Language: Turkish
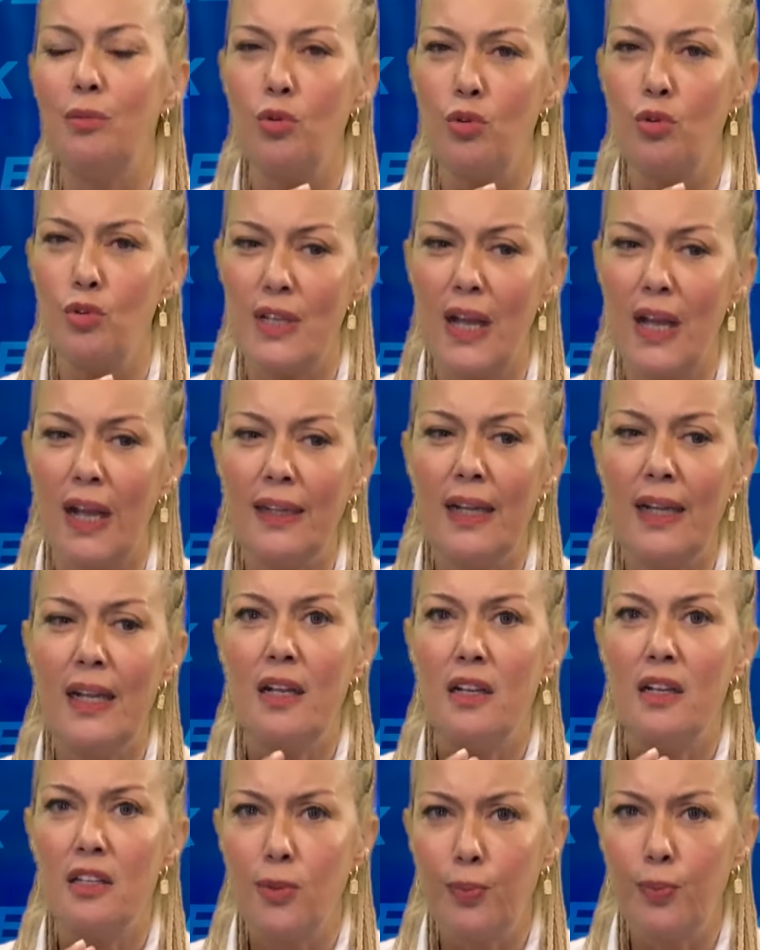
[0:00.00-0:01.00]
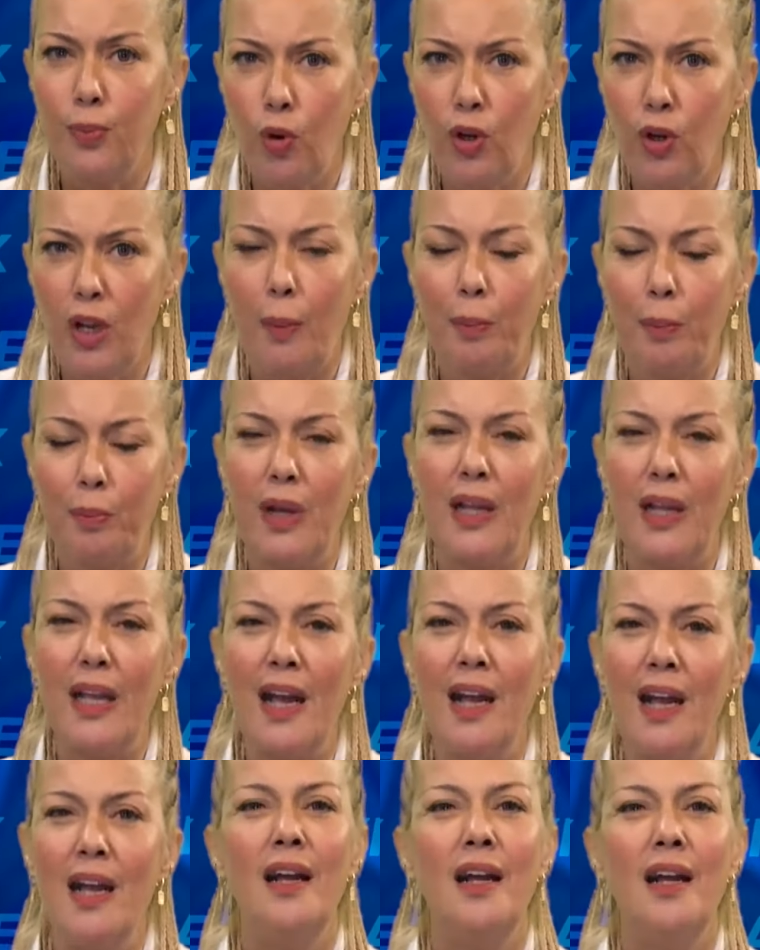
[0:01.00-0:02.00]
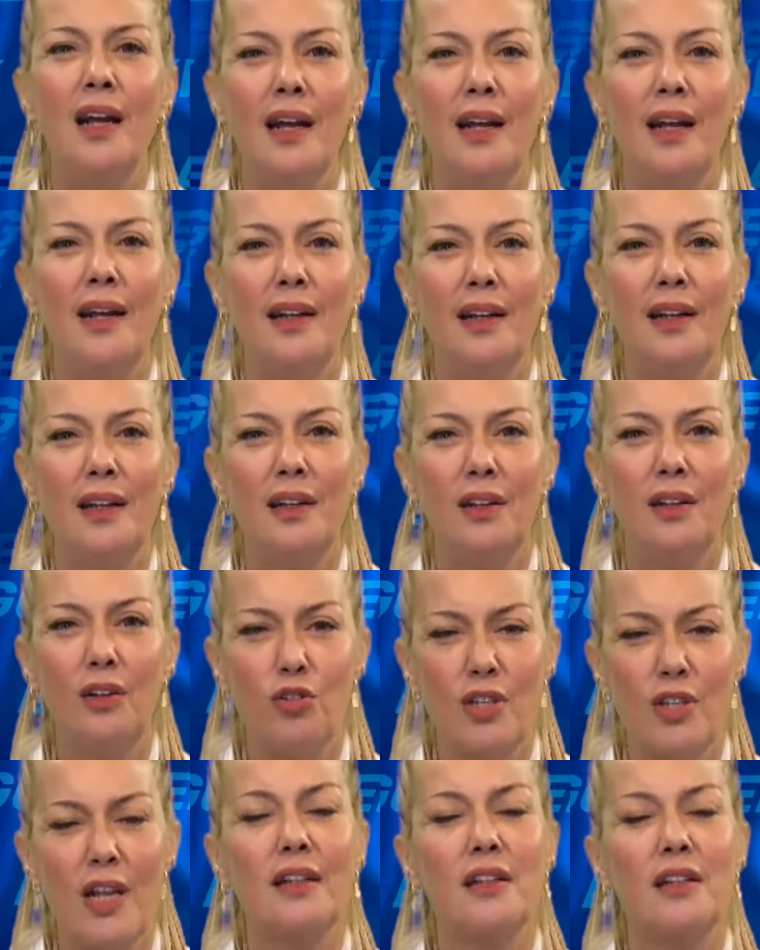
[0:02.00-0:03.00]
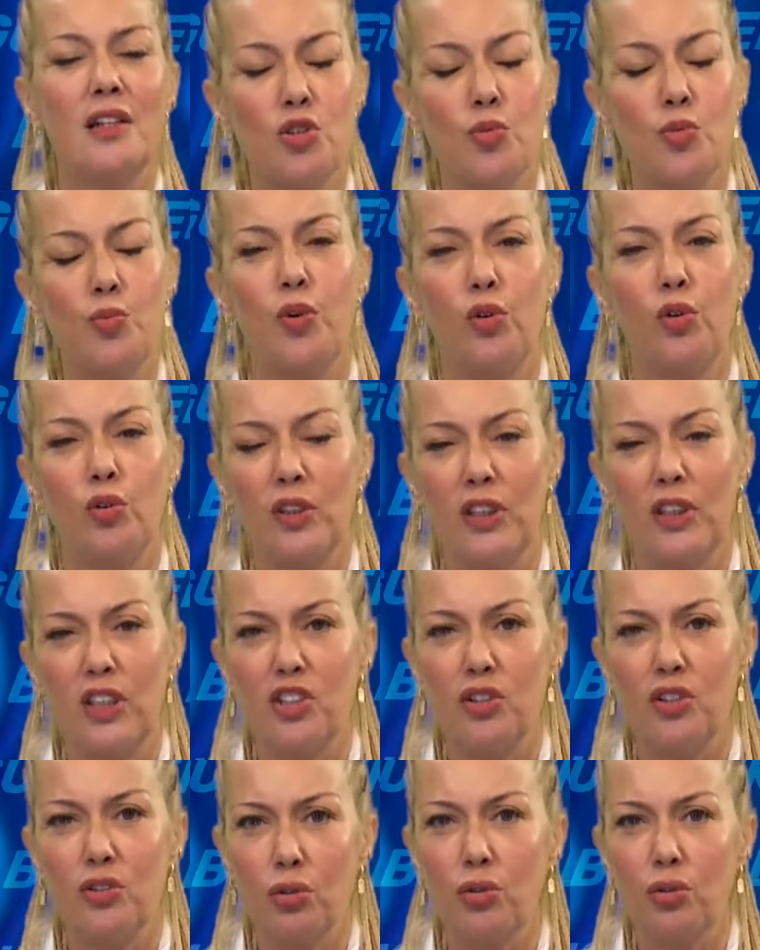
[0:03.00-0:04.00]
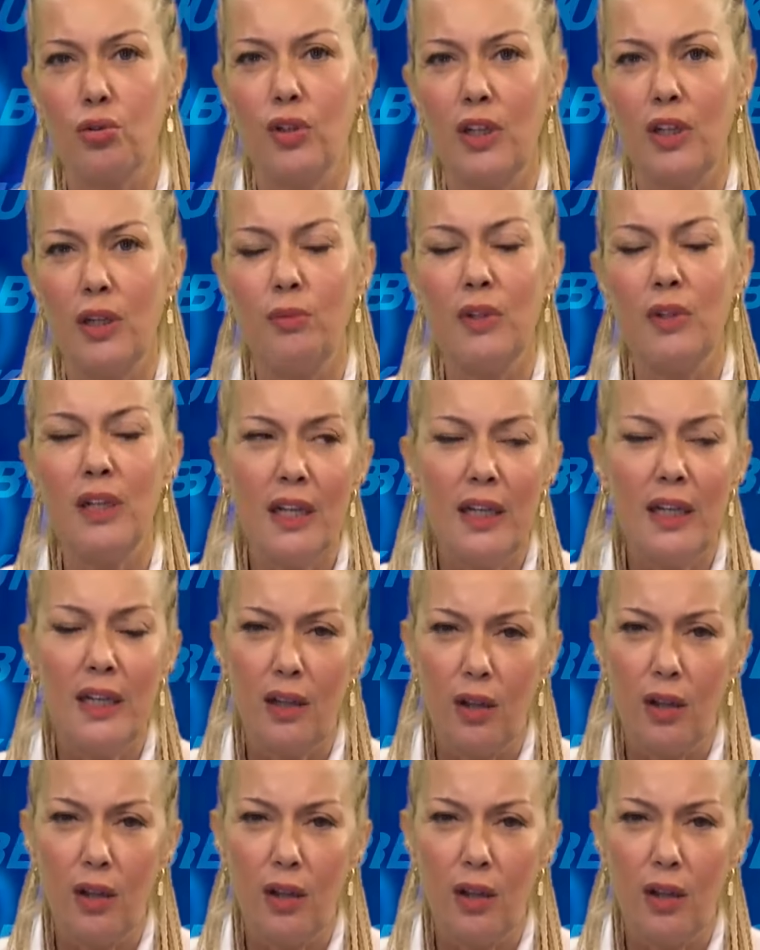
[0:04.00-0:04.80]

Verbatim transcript: O yüzden spor yapmaya e, özellikle spor onlar için çok önemli.